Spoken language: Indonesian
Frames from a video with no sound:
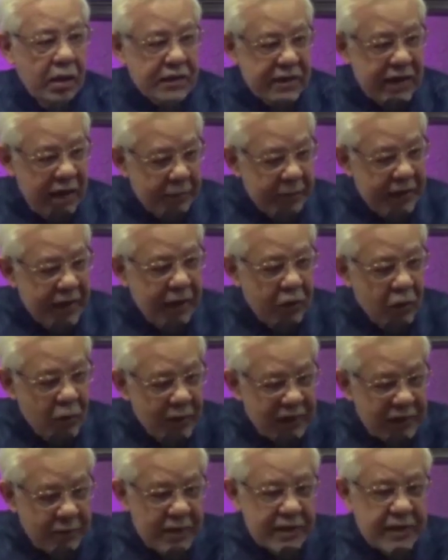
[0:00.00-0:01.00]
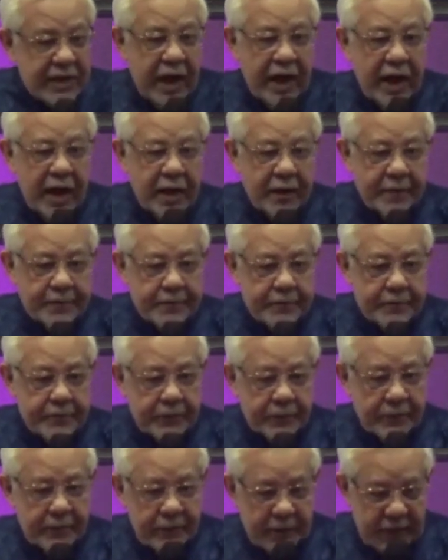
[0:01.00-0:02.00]
Saya pernah ke rumah teman saya,
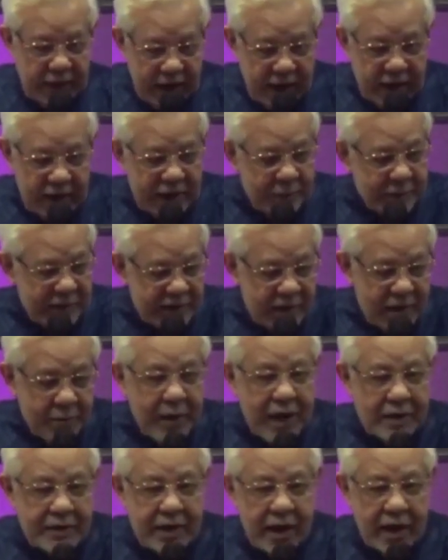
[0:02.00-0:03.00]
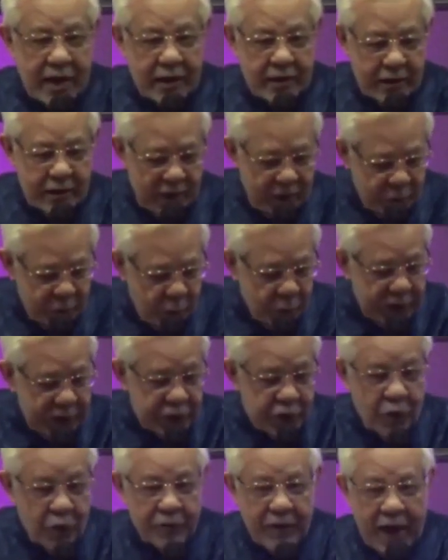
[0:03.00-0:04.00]
anaknya masih remaja, duduk di
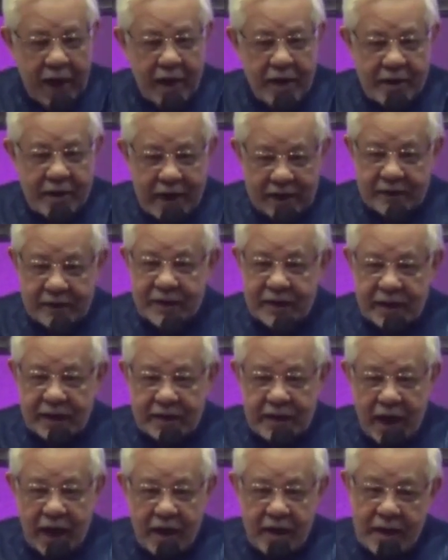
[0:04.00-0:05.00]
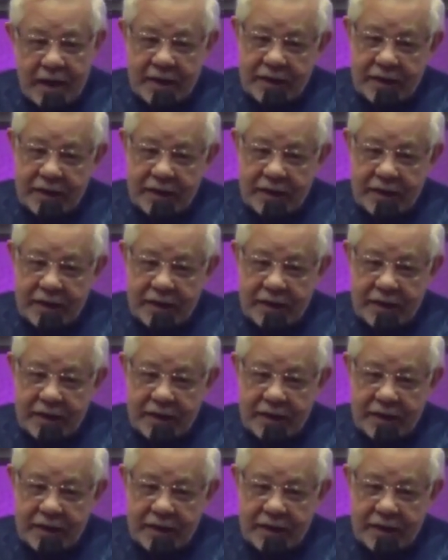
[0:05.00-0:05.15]
sofa, datang ke kita.